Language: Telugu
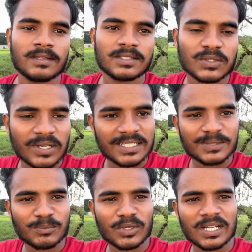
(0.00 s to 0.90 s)
సో గైస్
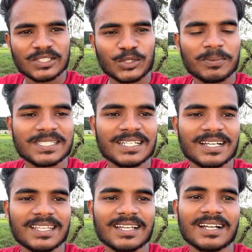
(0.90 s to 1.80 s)
మొన్న చూపించిన
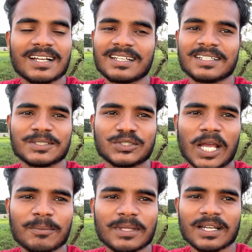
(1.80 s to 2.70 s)
కదా అక్కడ
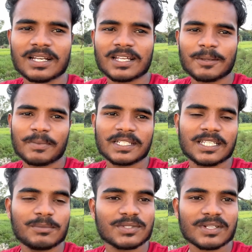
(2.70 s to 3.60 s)
షాప్ దగ్గర రిపేర్
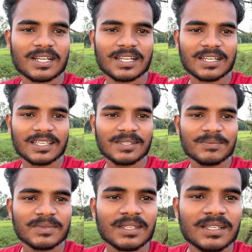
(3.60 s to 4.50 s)
చేపిస్తున్నానని
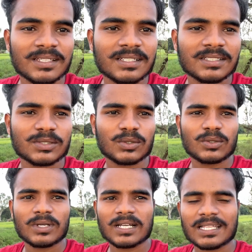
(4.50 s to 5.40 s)
సో
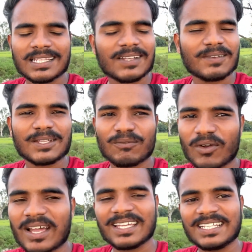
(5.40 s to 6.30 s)
ఇంకా దాని తర్వాత
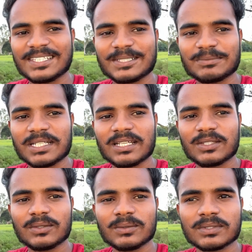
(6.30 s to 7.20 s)
బ్లాగింగ్ ఏం
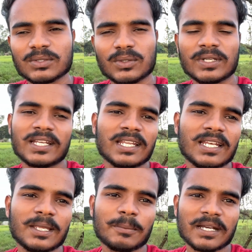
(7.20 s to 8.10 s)
చేయలేదు సో నిన్న
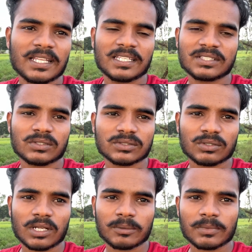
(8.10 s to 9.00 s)
వెళ్ళి బండి
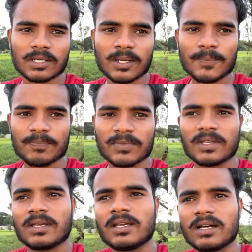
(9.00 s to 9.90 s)
తీసుకొచ్చుకున్నాను అనమాట
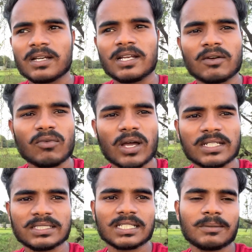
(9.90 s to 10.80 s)
ఇంకా నిన్న
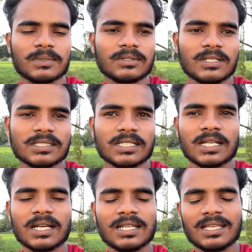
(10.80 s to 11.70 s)
బ్లాగింగ్ చేద్దాం అనుకున్నా
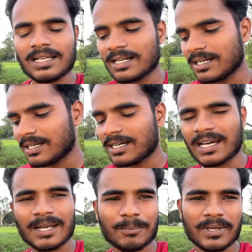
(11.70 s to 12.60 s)
సరే కానీ ఇంకా
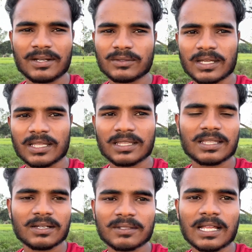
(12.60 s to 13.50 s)
ఆ రిపేరు
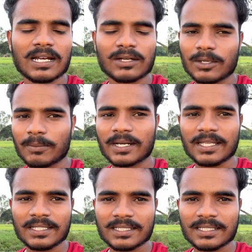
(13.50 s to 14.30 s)
అదంతా దాంట్లోనే పడి